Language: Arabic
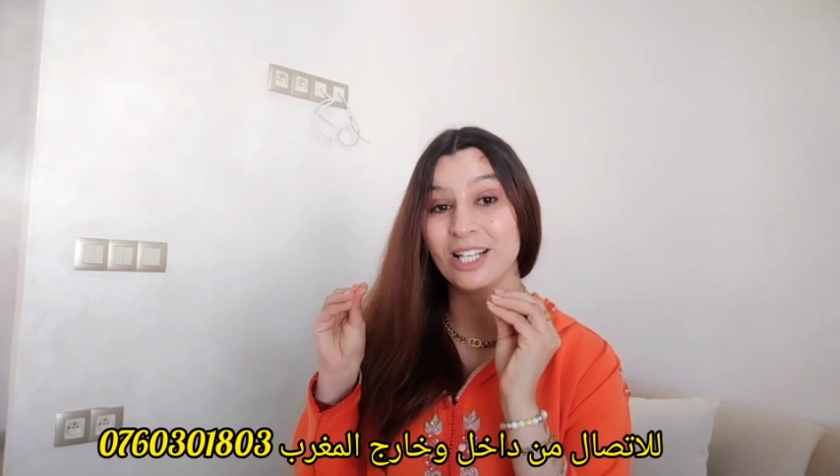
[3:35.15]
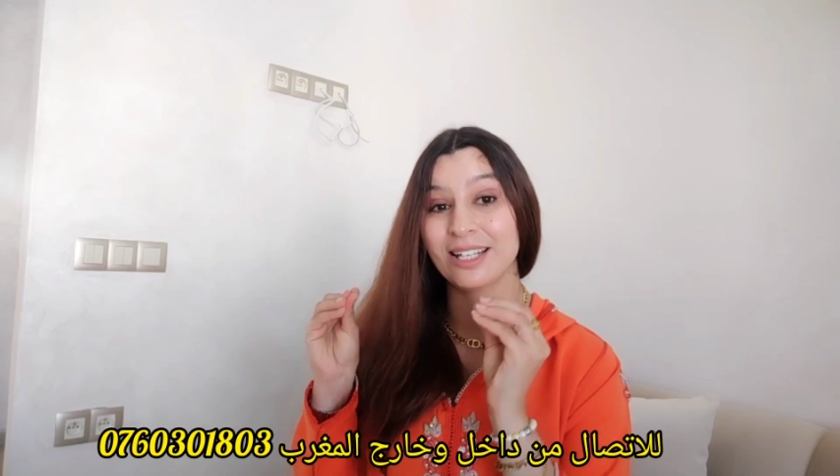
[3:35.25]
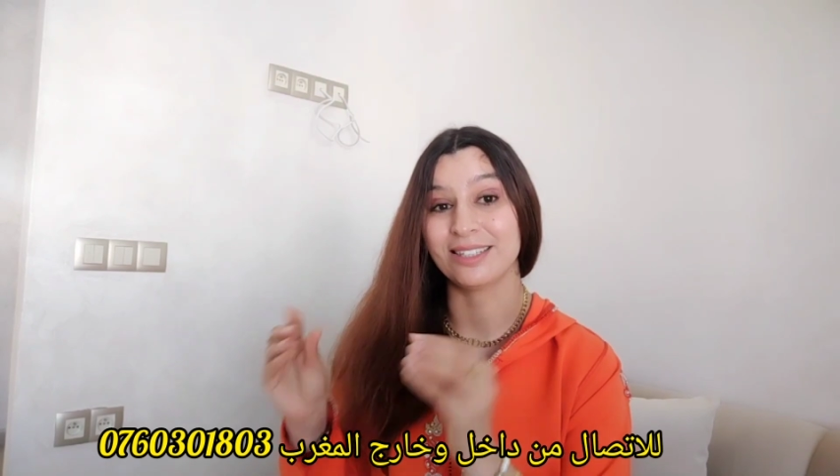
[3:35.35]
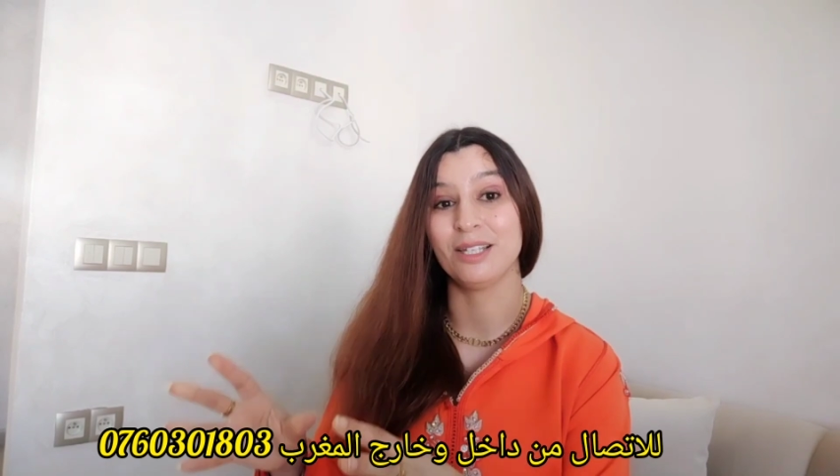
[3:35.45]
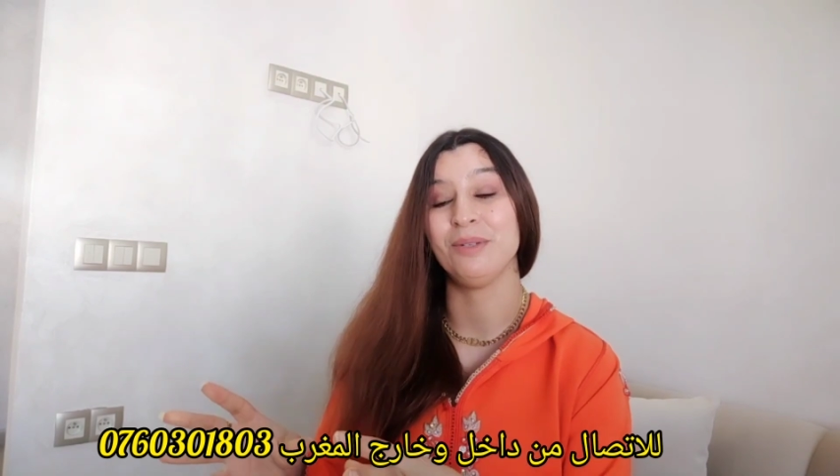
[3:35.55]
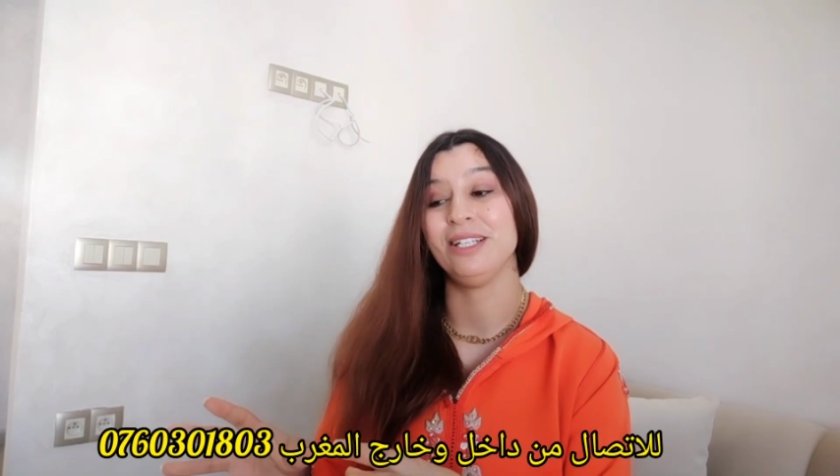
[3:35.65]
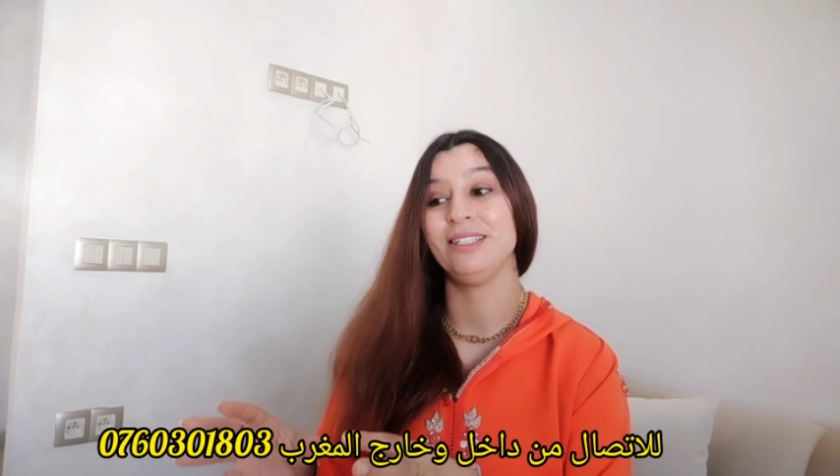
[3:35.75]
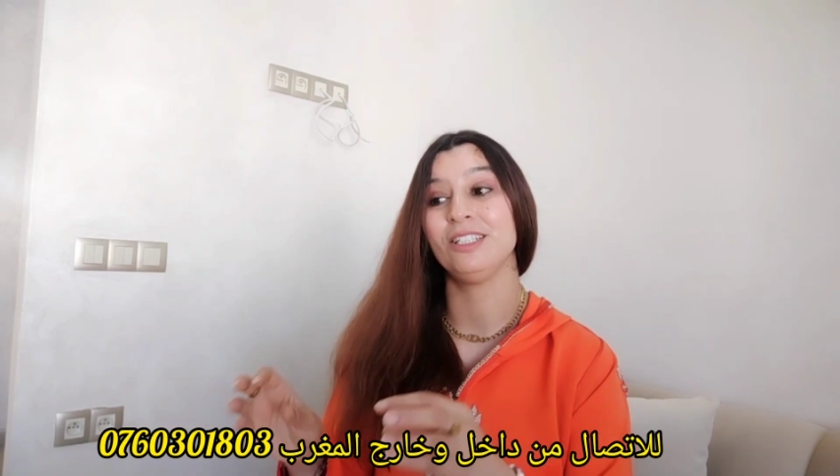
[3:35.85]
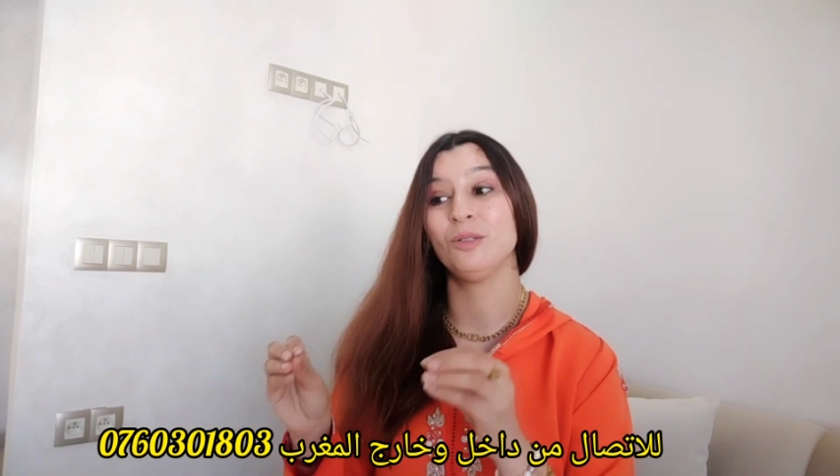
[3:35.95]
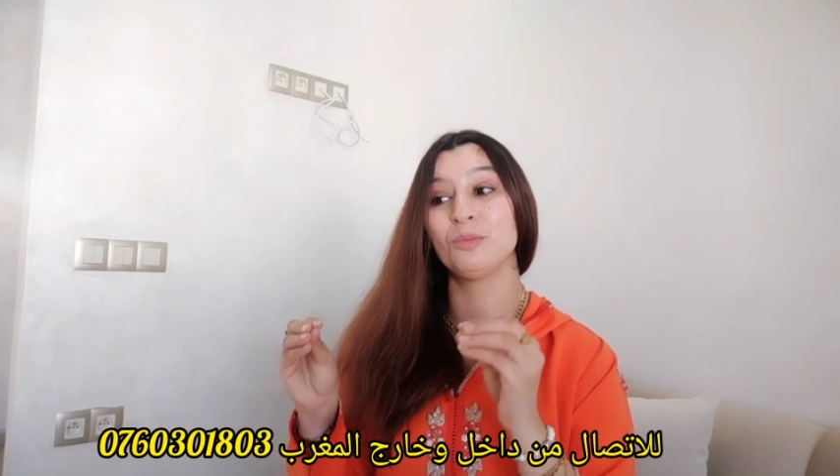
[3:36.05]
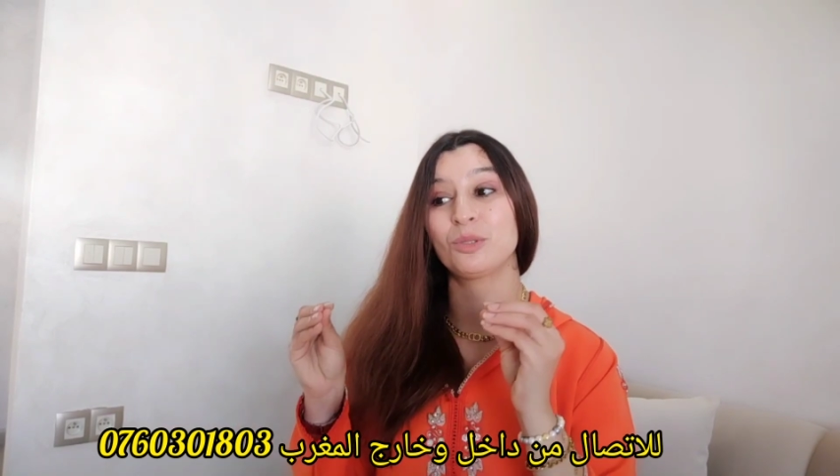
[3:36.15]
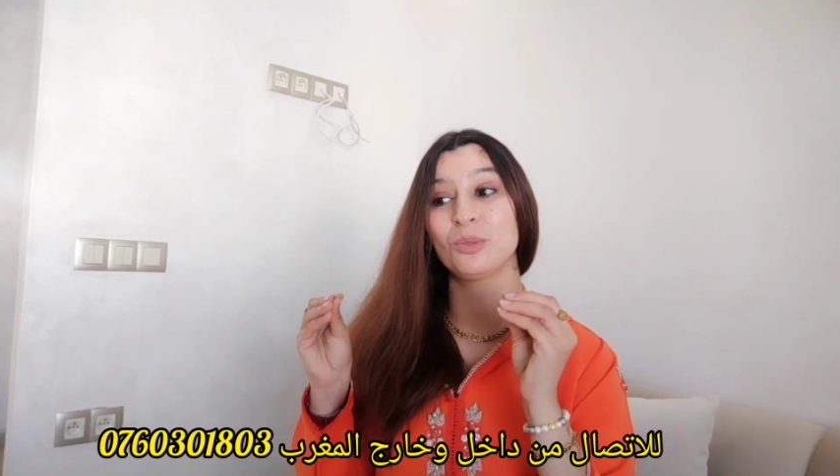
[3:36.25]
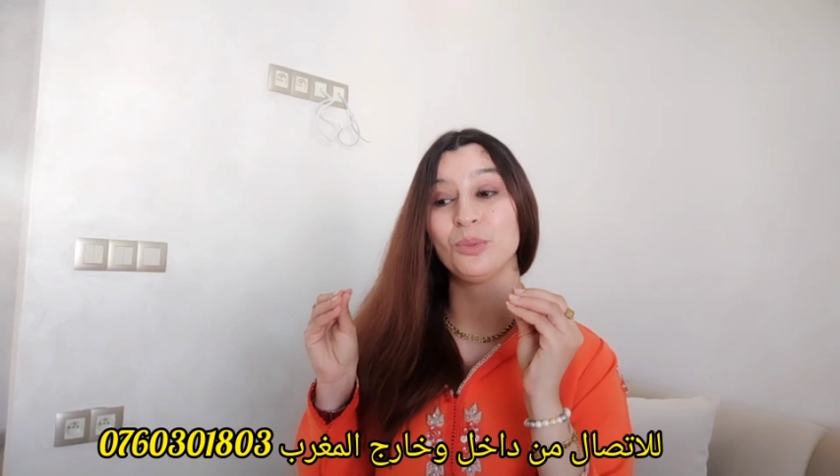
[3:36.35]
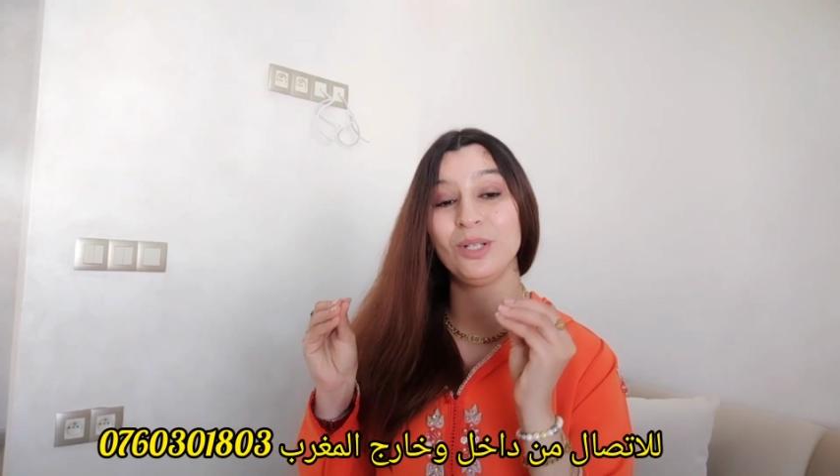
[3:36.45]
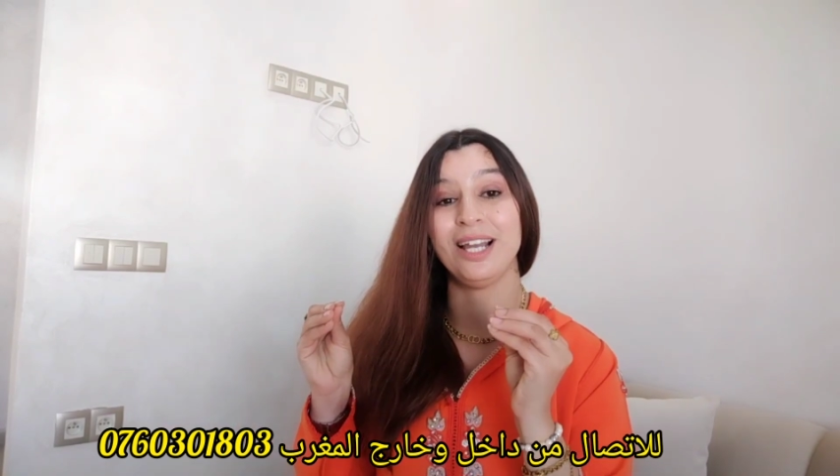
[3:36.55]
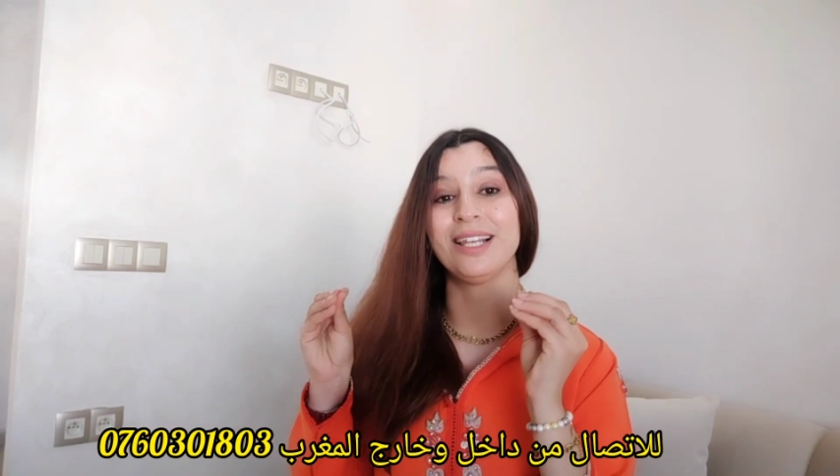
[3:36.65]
اللي قدام عينيا ومسؤوله